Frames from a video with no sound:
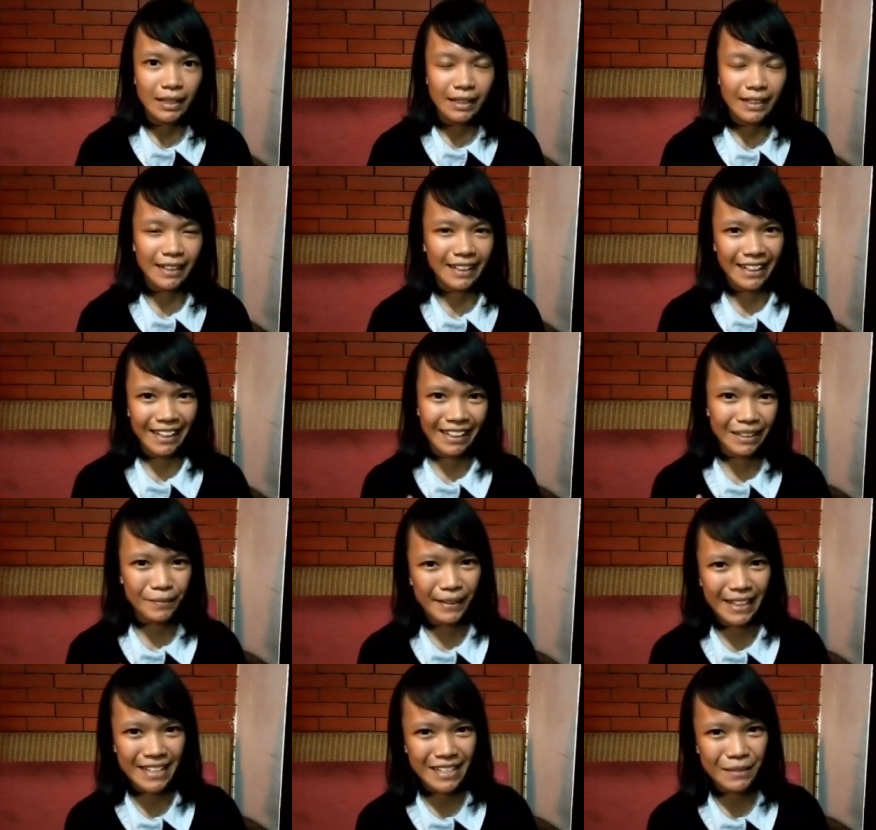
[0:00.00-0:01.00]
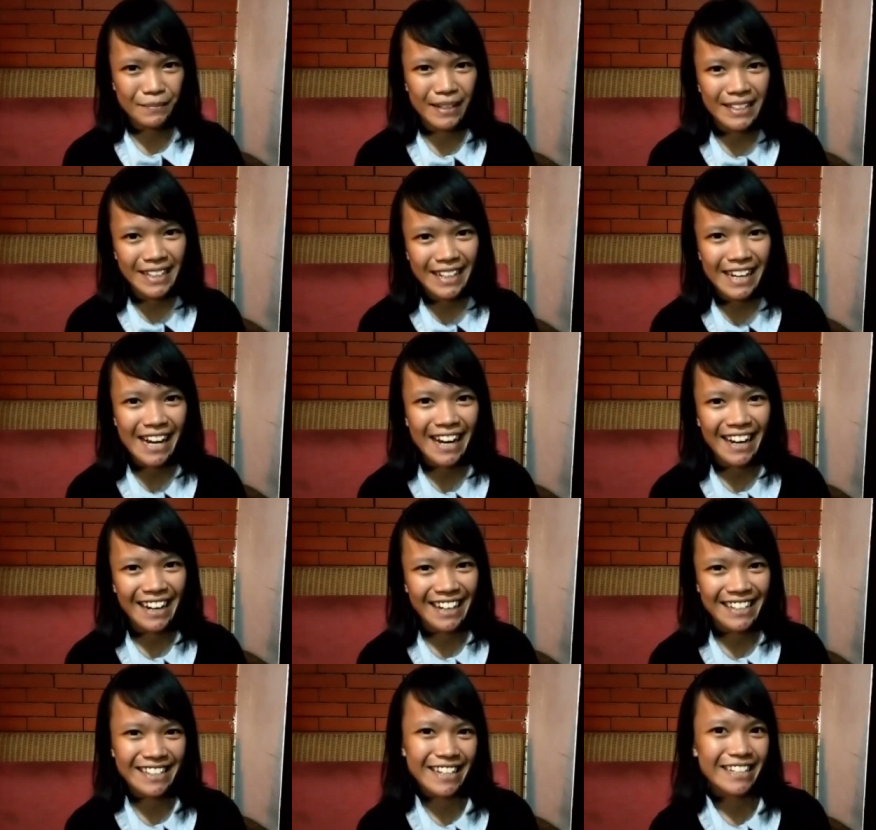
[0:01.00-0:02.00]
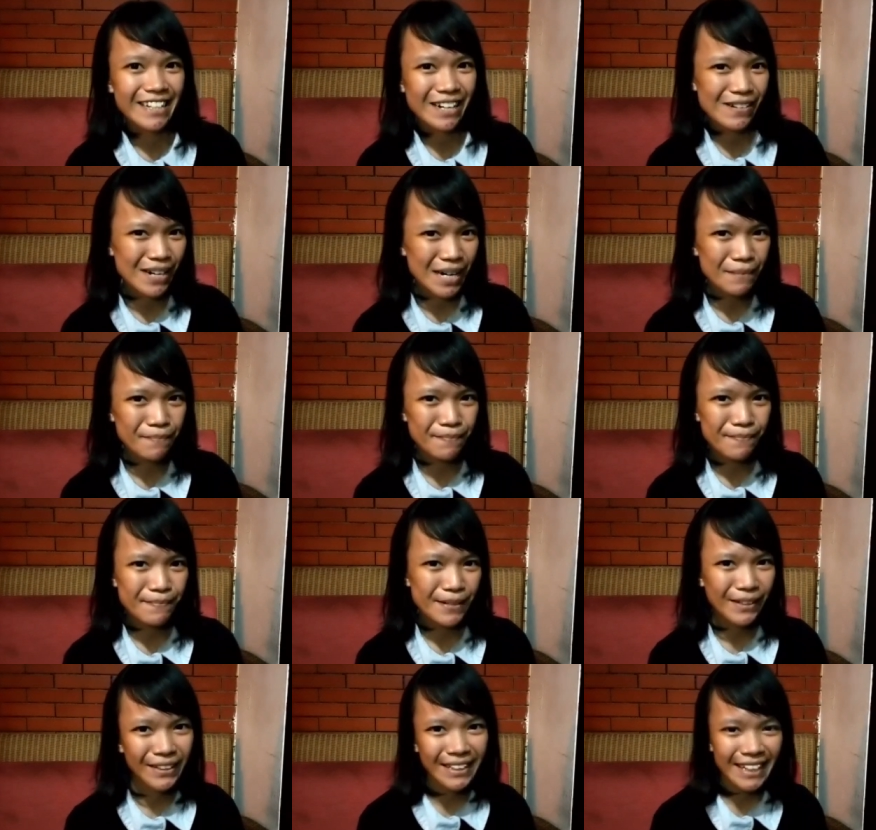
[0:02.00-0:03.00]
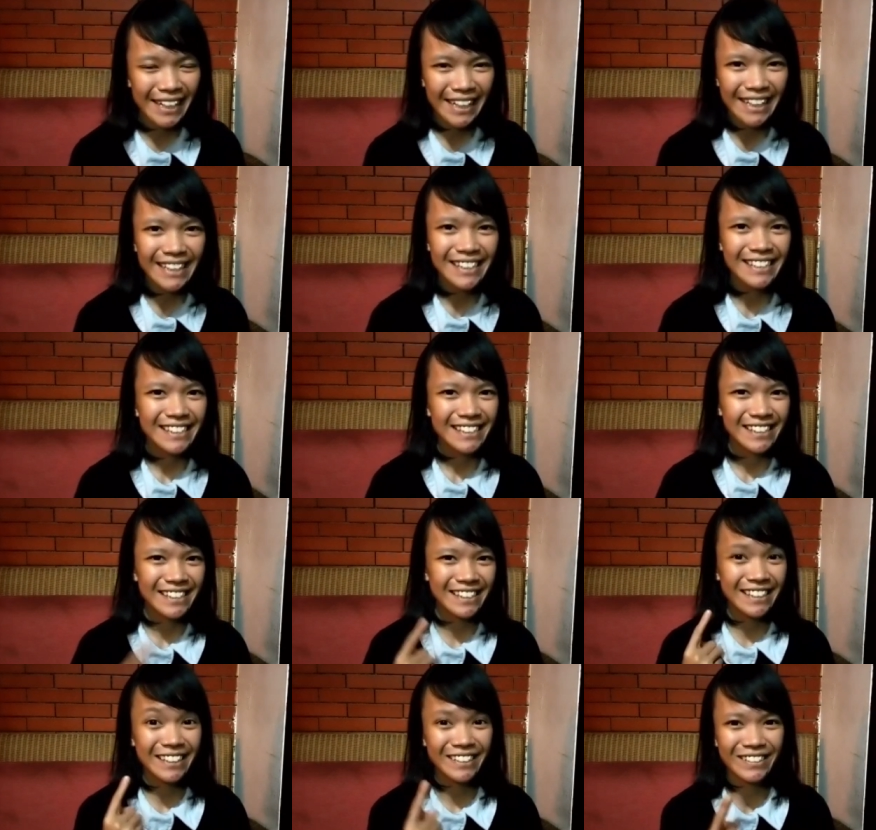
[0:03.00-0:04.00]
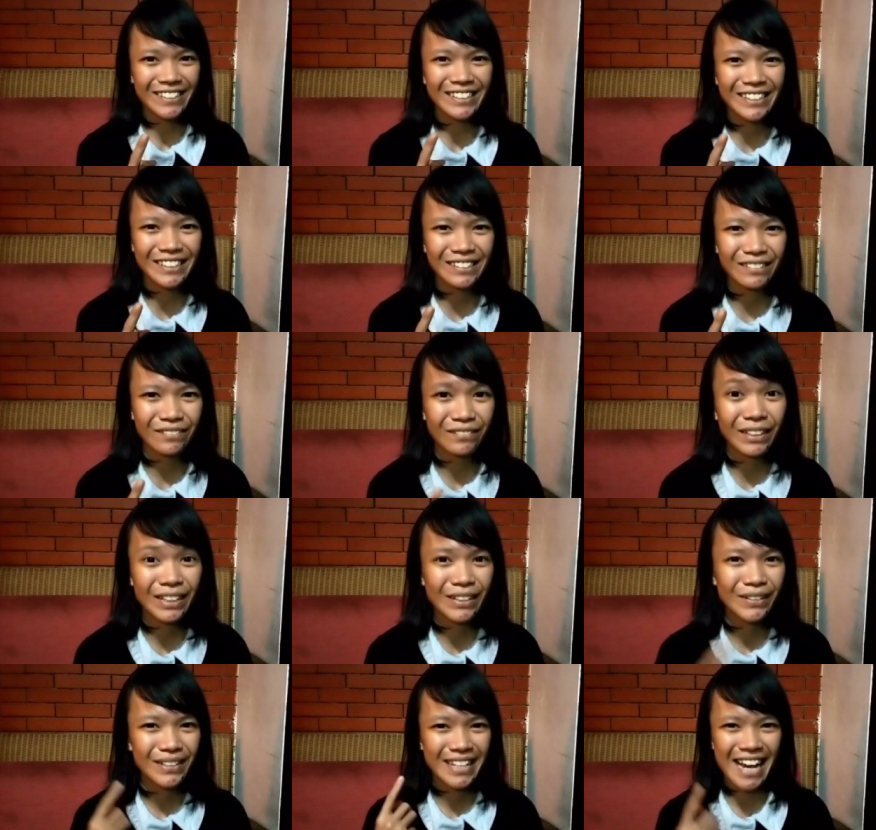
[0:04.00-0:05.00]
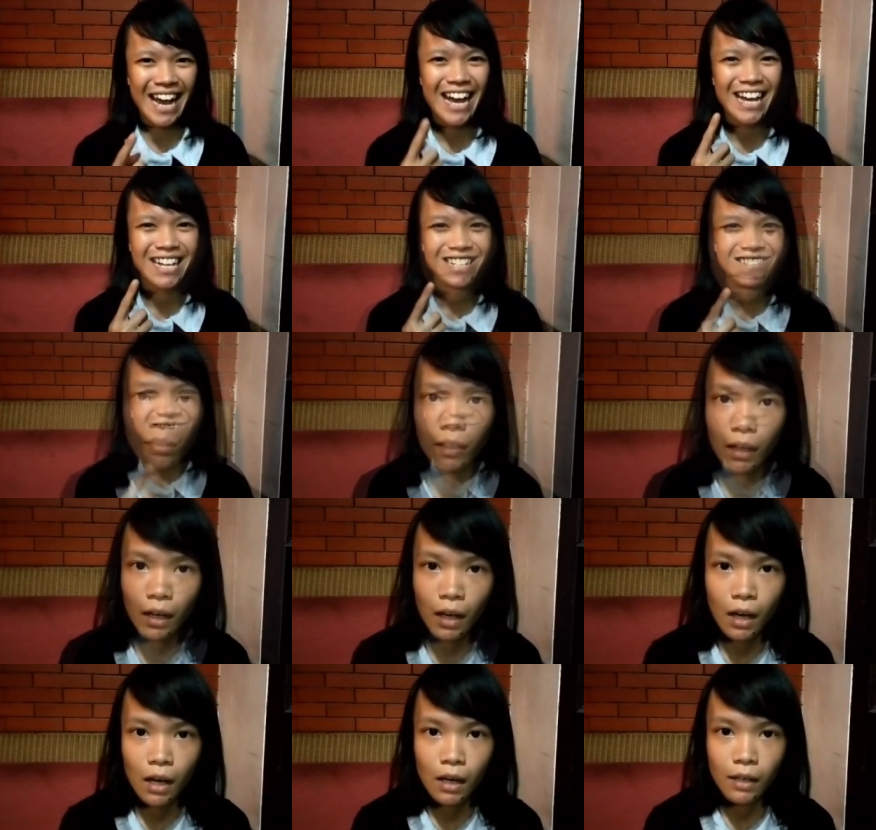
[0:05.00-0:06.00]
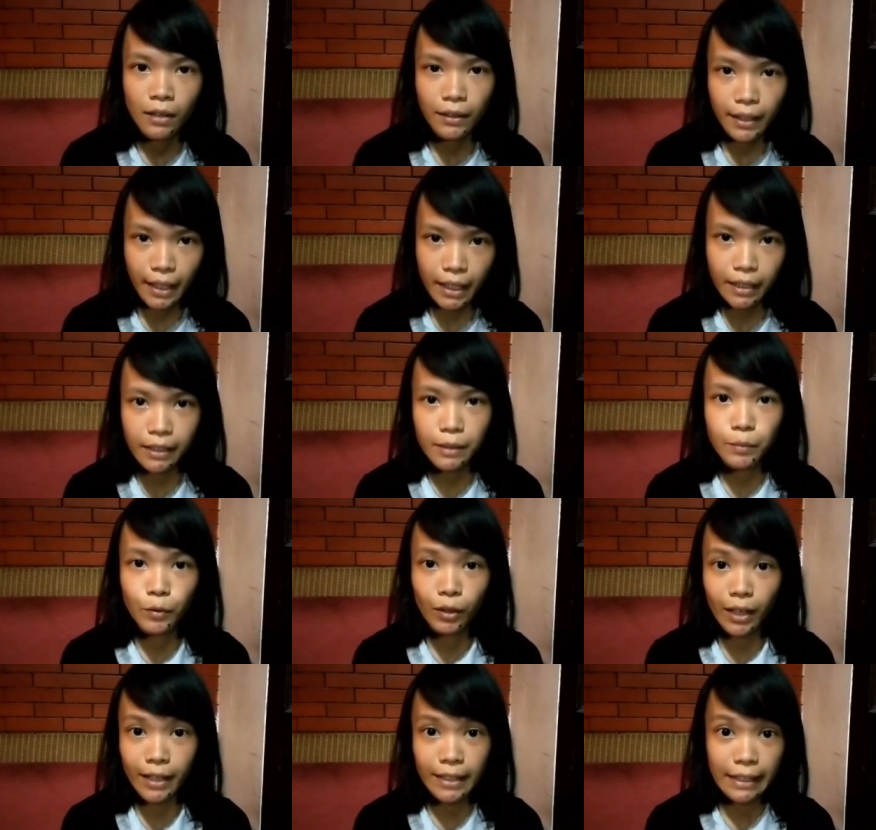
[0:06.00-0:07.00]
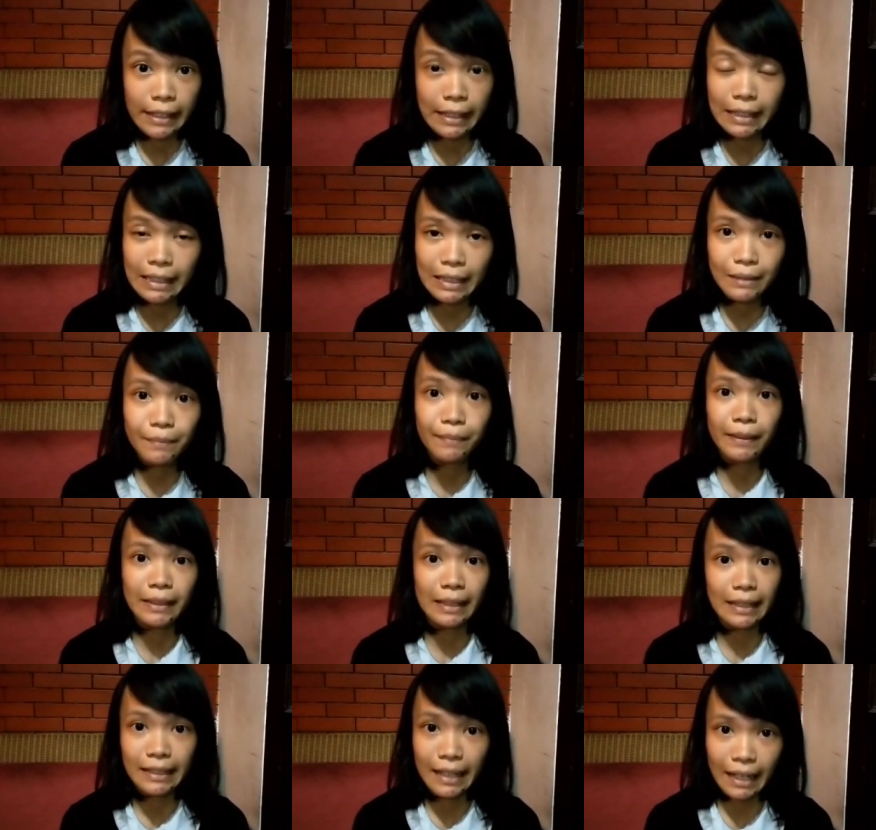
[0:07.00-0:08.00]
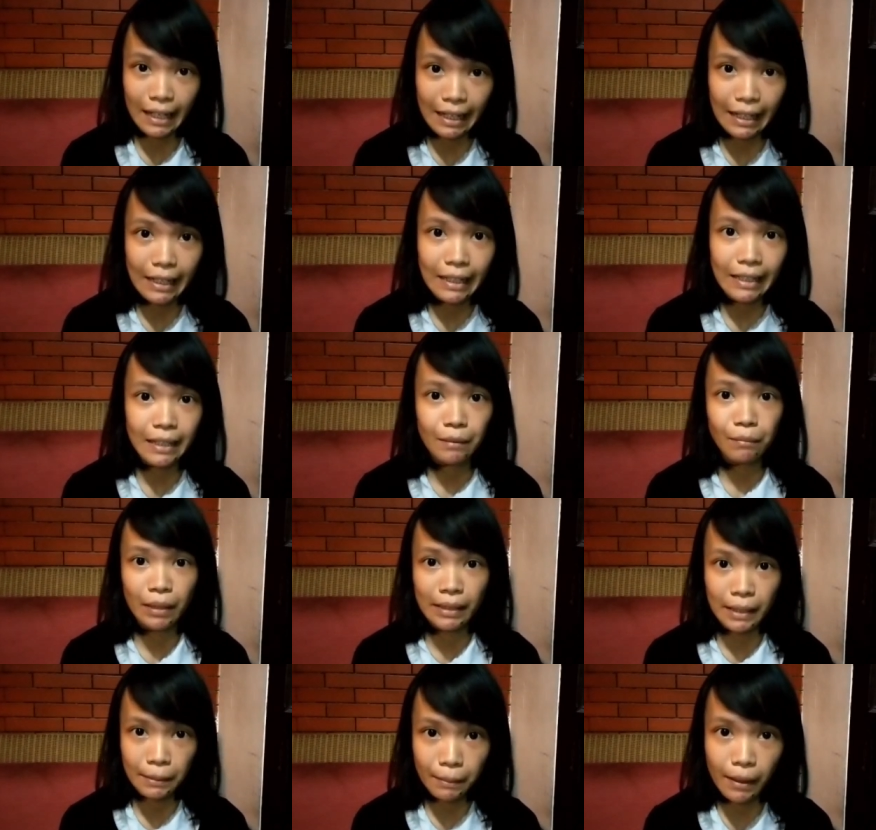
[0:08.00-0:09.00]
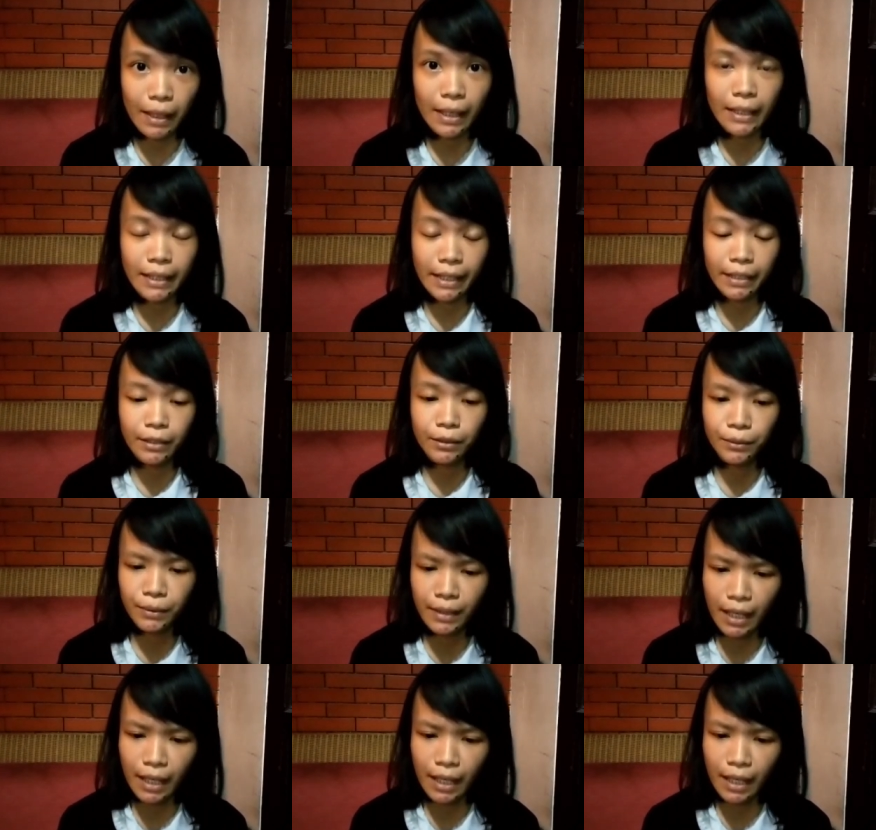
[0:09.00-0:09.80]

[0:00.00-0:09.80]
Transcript: kira-kira nanti pertanyaan siapa aja yang akan saya jawab pokoknya tonton terus videonya oke dimulai dari pertanyaan yang pertama yaitu